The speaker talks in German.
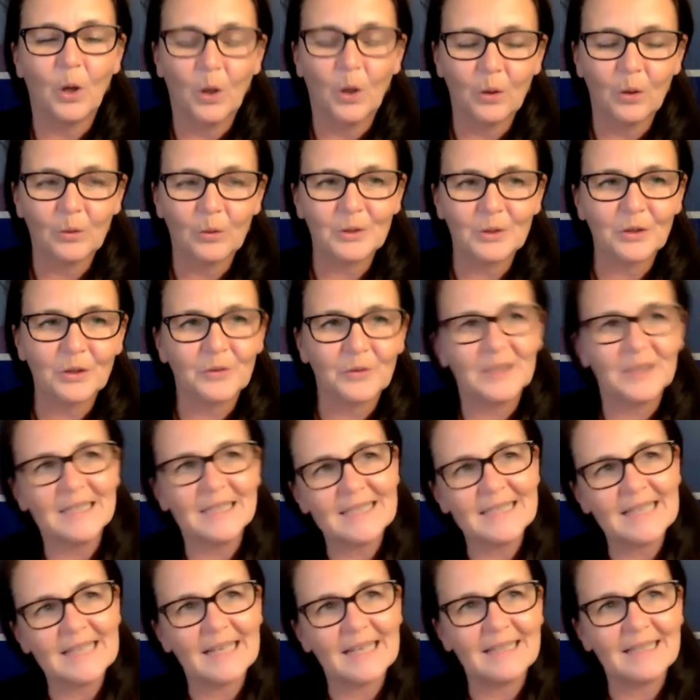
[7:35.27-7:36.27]
Mhm. Und auf den
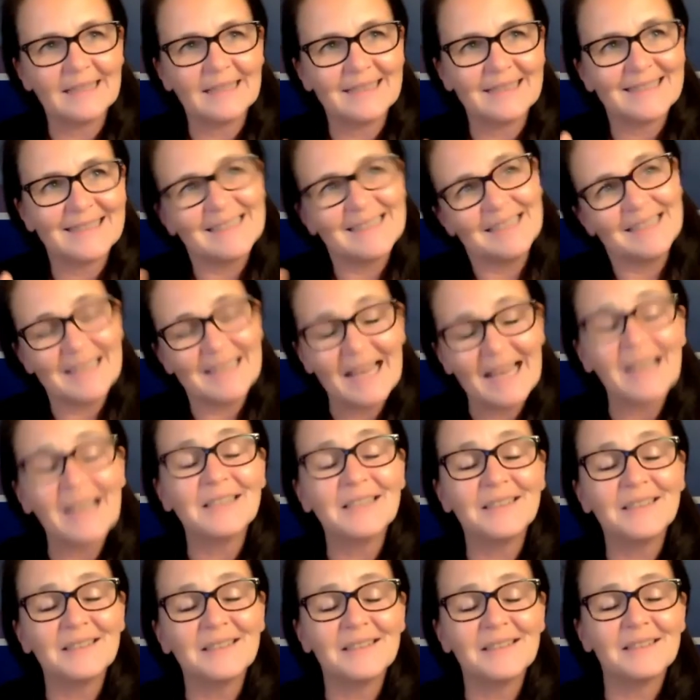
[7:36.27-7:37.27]
zehn
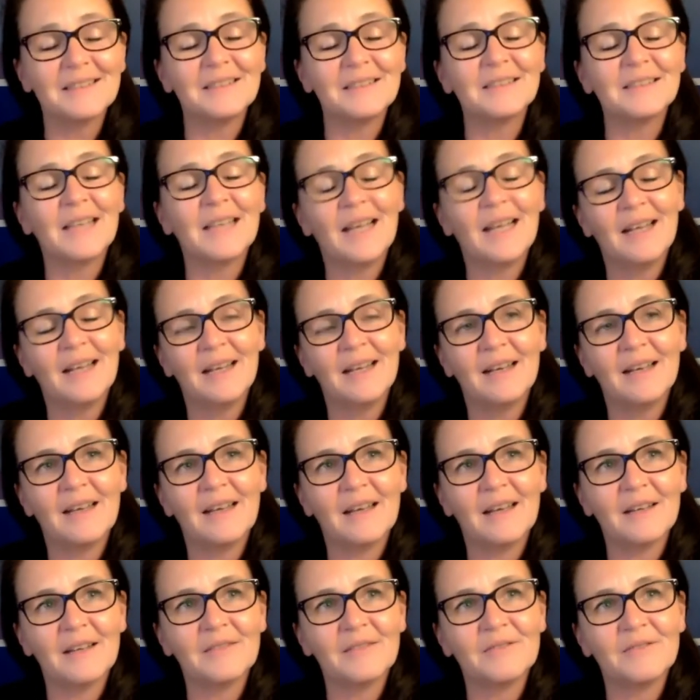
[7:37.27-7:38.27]
Lerninseln
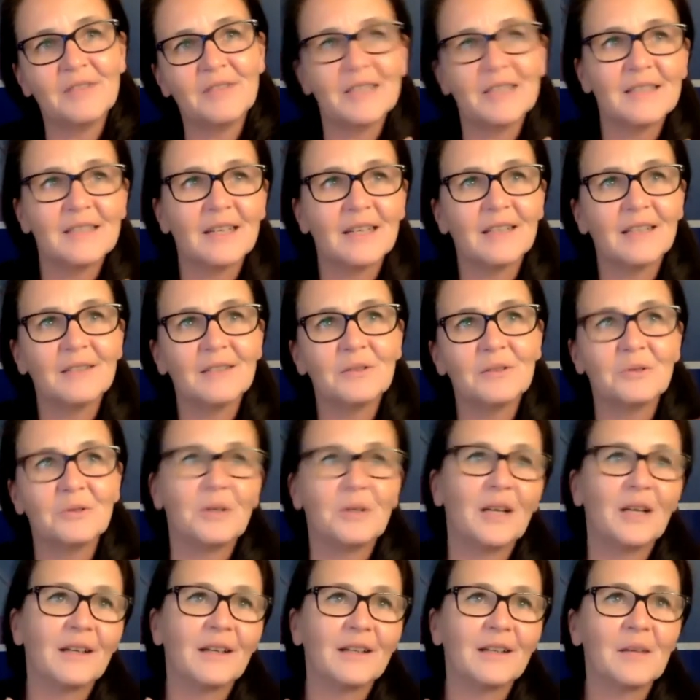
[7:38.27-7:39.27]
lernen wir dann
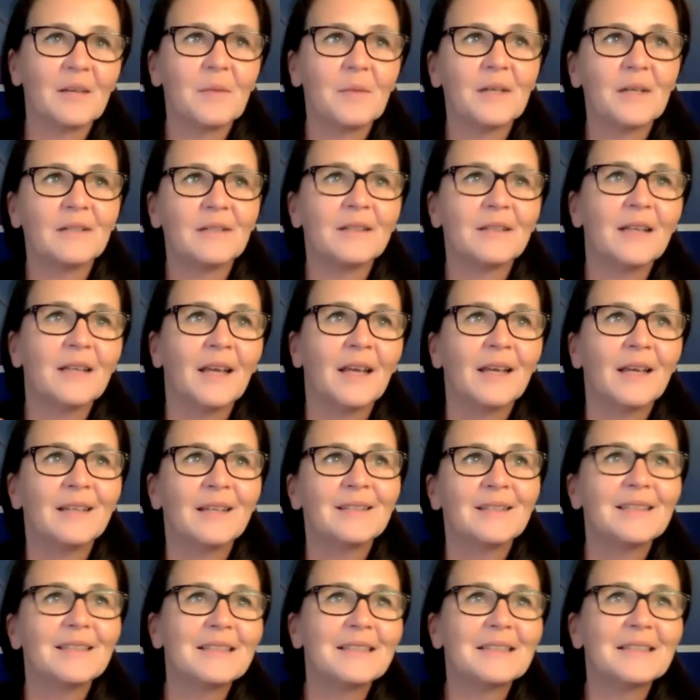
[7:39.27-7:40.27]
oder kann man
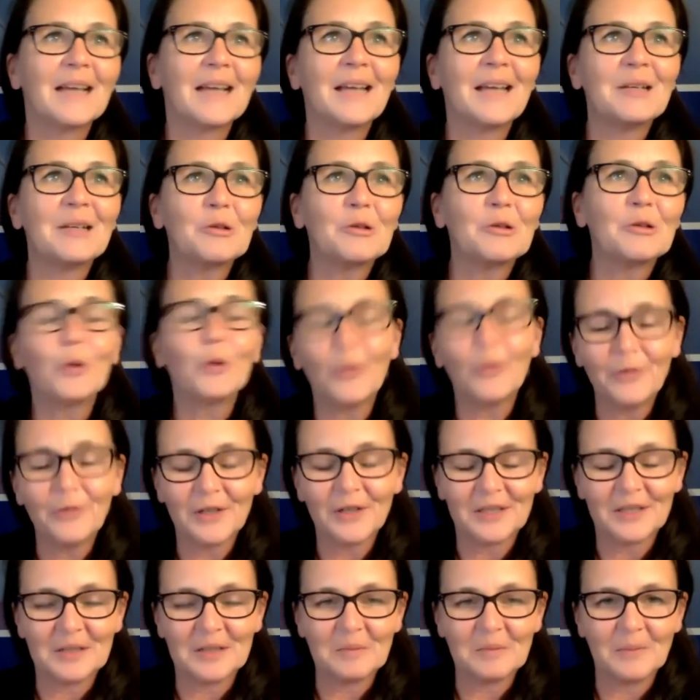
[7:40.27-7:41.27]
sich sein
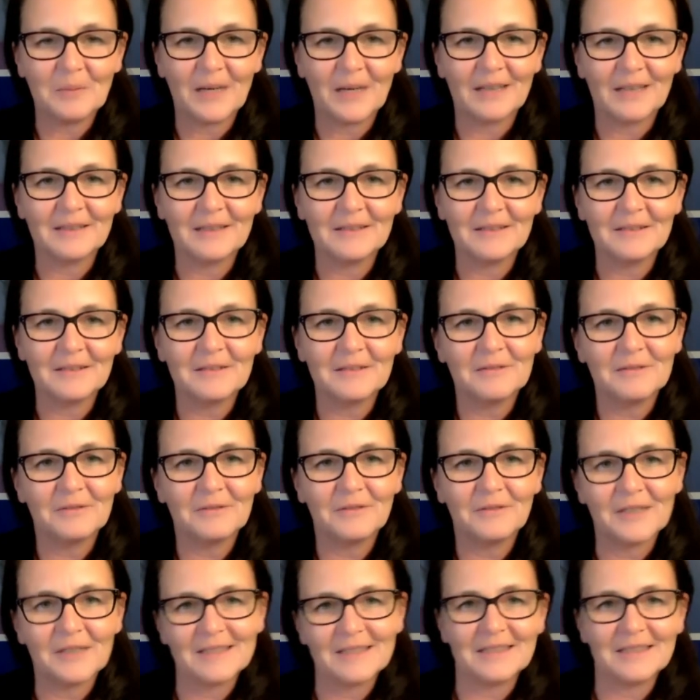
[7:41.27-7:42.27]
Köfferchen packen,
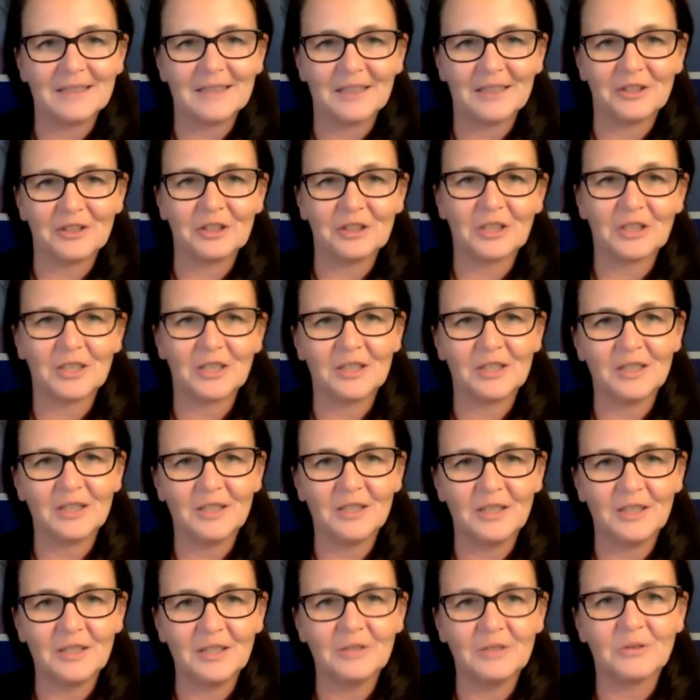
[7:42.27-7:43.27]
was ich an
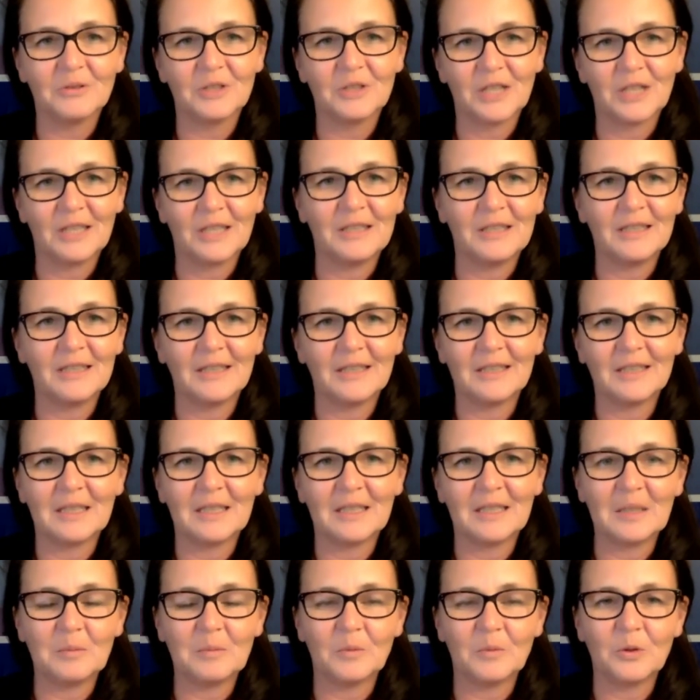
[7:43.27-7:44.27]
Strategien und Techniken
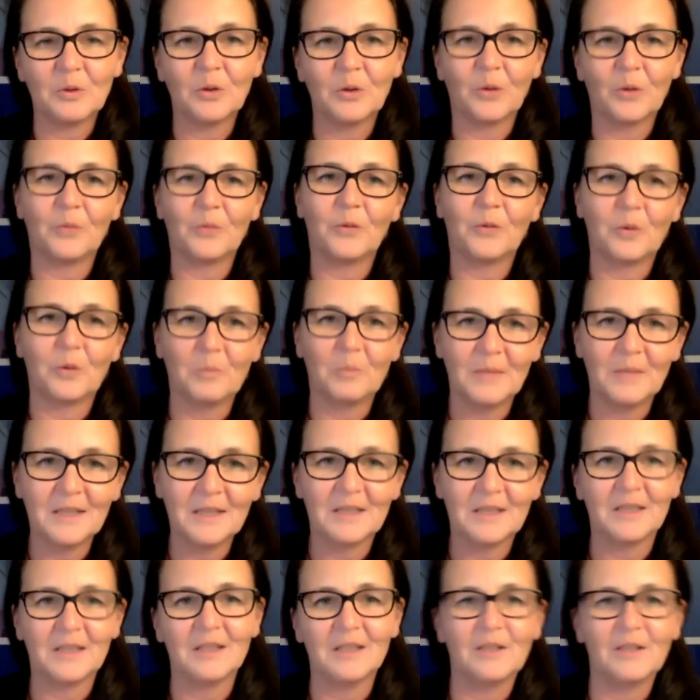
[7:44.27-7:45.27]
eben noch für
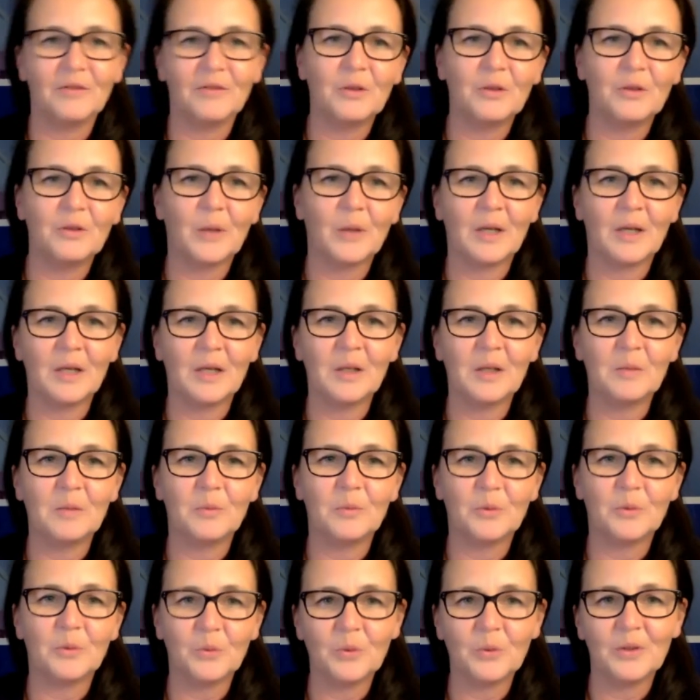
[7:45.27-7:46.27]
mich individuell
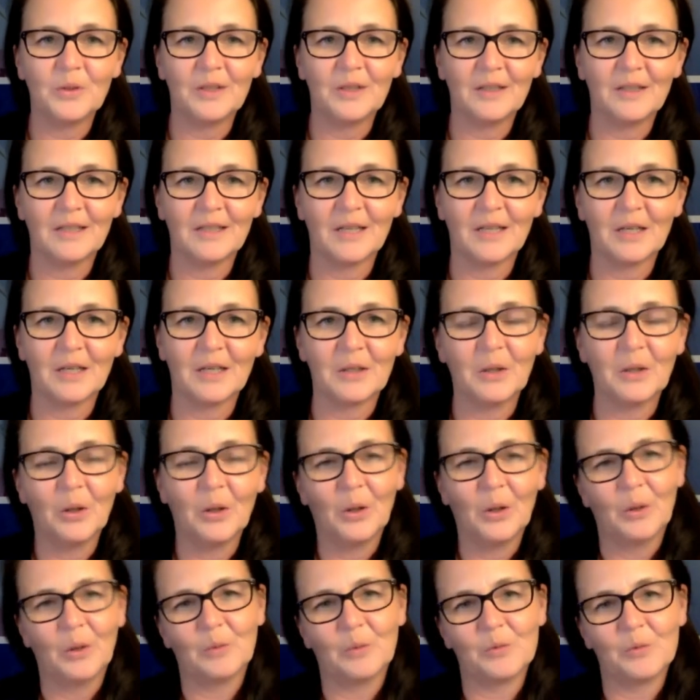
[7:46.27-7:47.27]
benötigen kann,
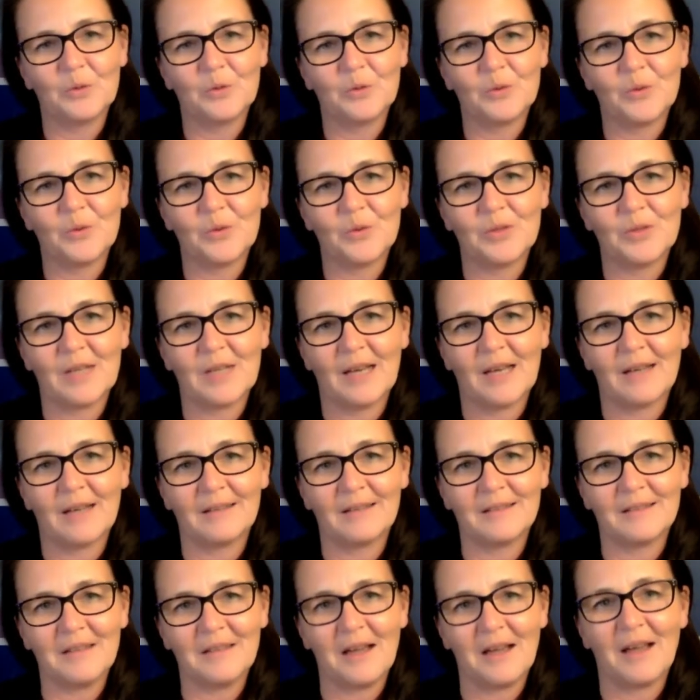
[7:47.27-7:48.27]
um
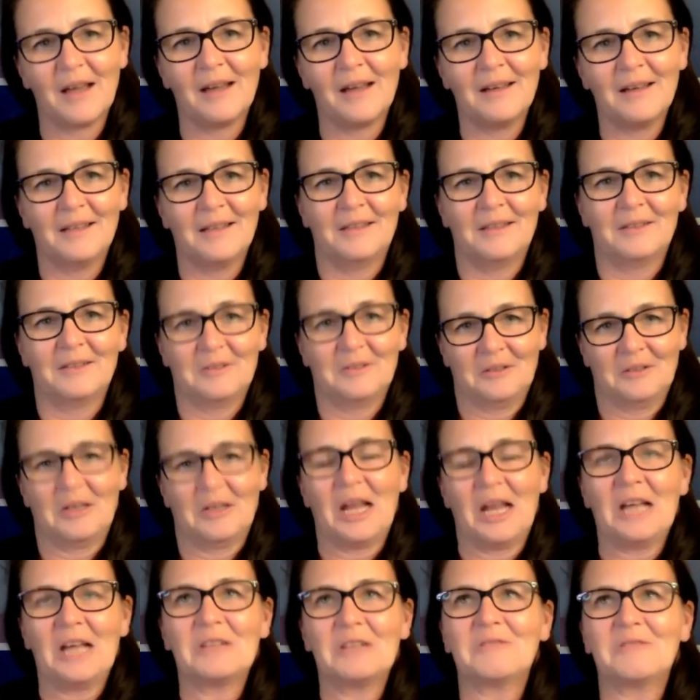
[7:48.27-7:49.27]
sozusagen da
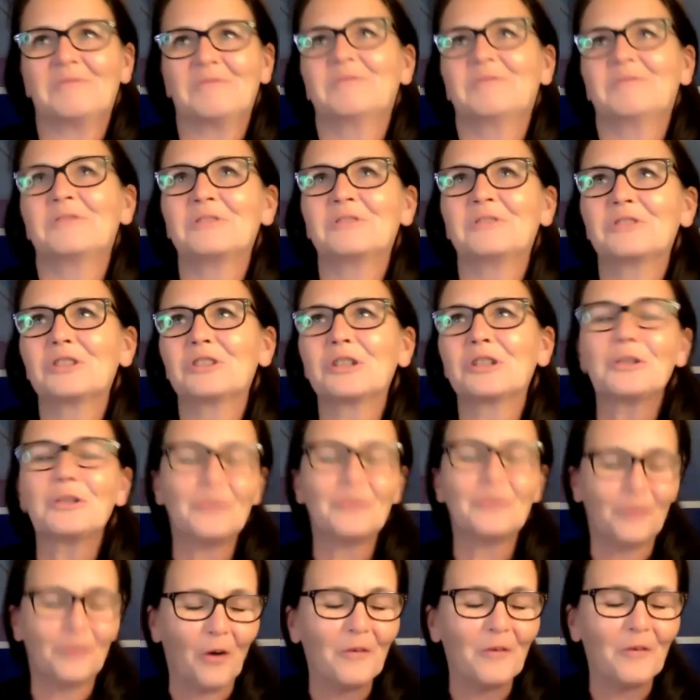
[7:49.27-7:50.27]
einen
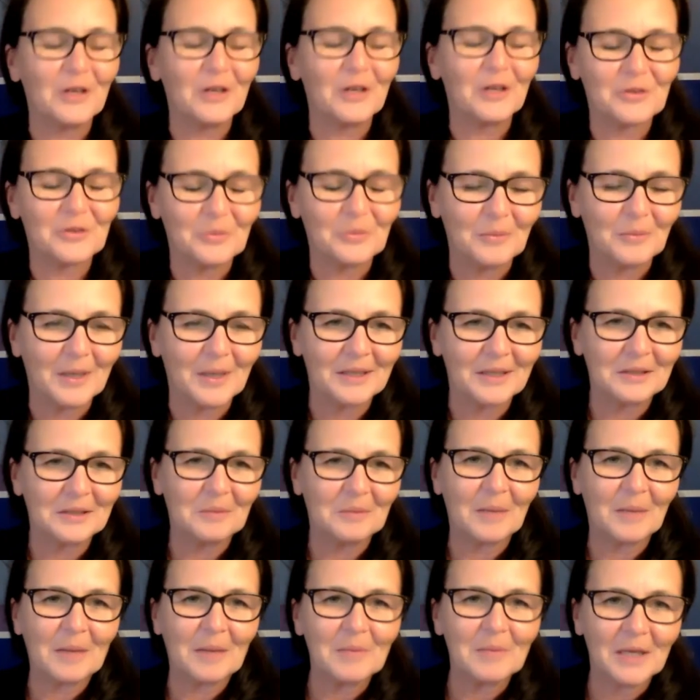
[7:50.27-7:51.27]
Schritt vorwärts zu machen in
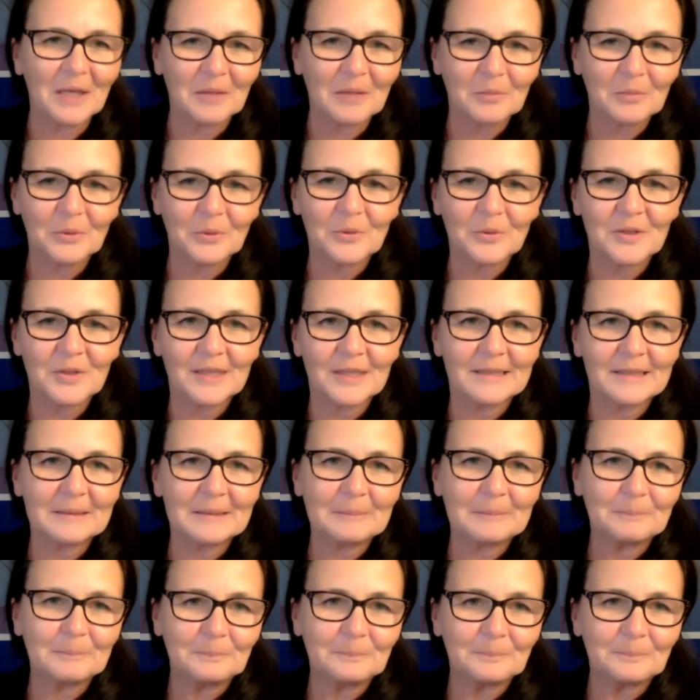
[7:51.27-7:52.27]
meinem Lernprozess.
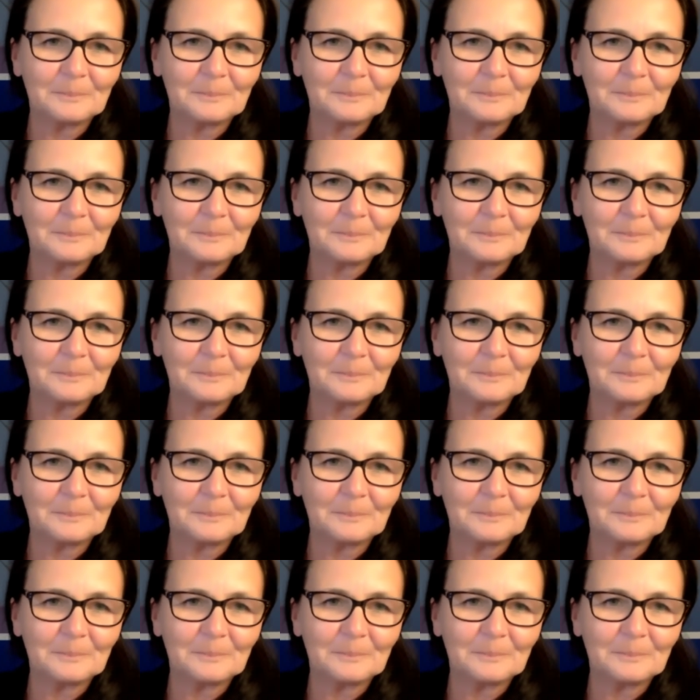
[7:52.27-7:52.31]
Mhm.